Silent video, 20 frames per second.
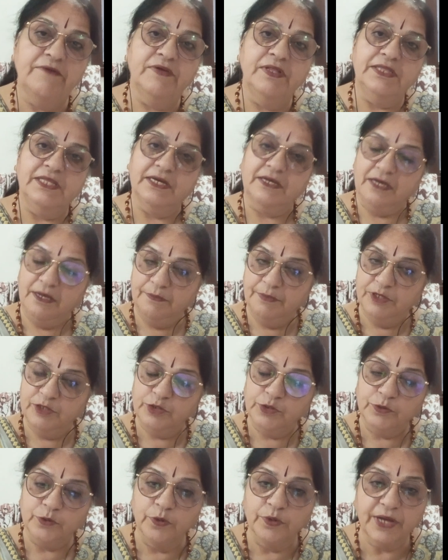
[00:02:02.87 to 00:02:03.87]
लेवल तक के
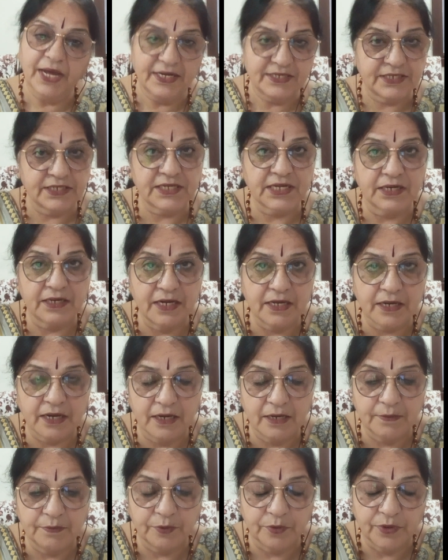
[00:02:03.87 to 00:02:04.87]
बच्चों को कैटर करने के
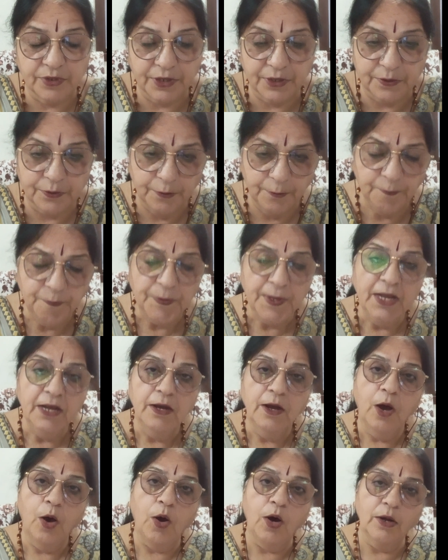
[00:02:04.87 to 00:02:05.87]
लिए बोल रही हूँ
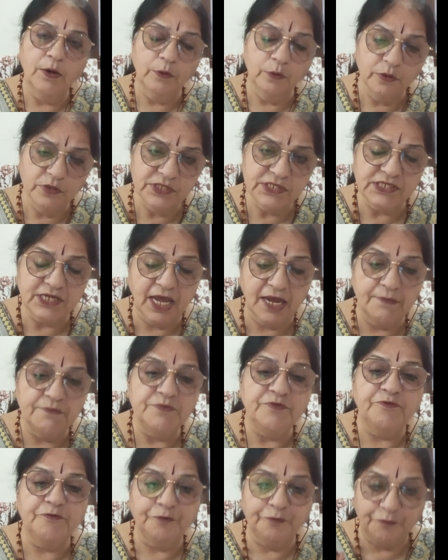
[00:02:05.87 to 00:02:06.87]
और उस टाइम
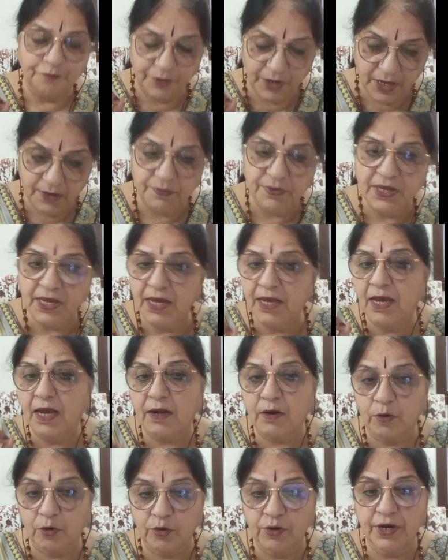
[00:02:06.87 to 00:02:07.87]
फ्रेम के
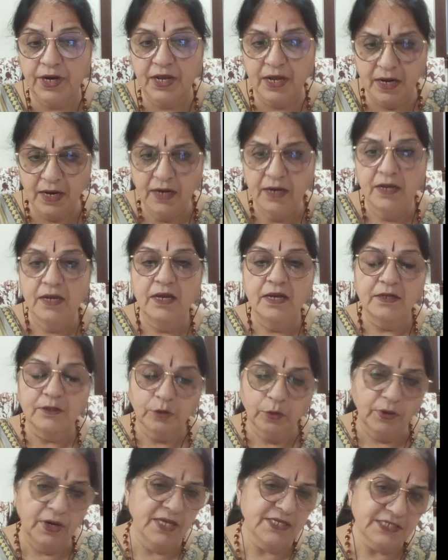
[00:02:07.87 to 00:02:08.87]
अकॉर्डिंग
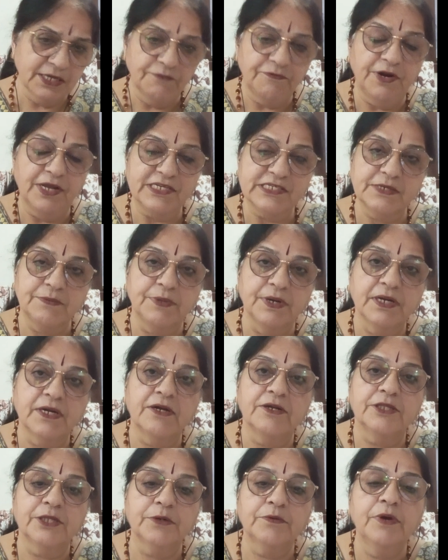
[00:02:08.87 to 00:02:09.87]
थोड़ा सा फ्लेक्सिबल
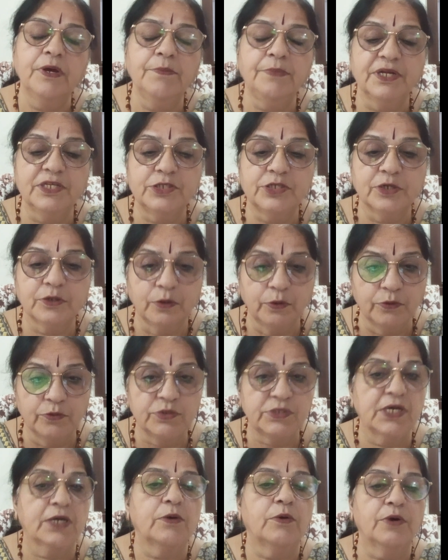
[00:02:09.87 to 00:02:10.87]
करते हुए बच्चे को
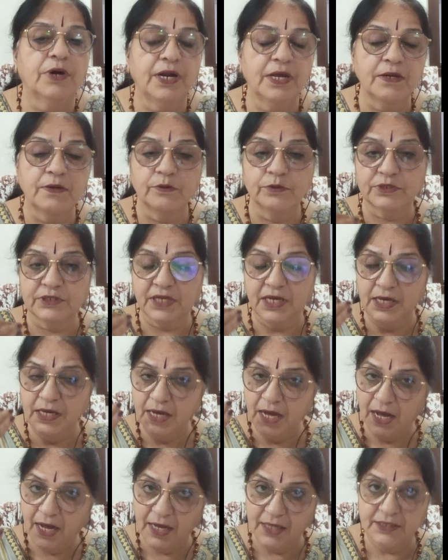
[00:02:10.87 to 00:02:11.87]
उस अकॉर्डिंग उसकी
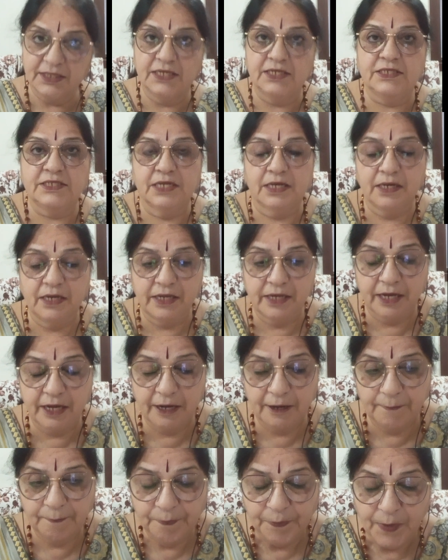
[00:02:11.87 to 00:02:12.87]
आदत
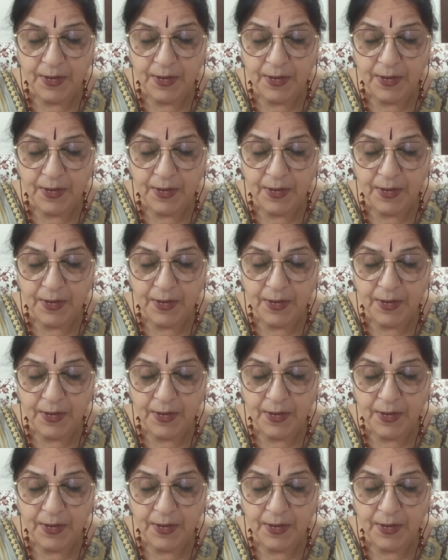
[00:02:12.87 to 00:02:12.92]
डालिए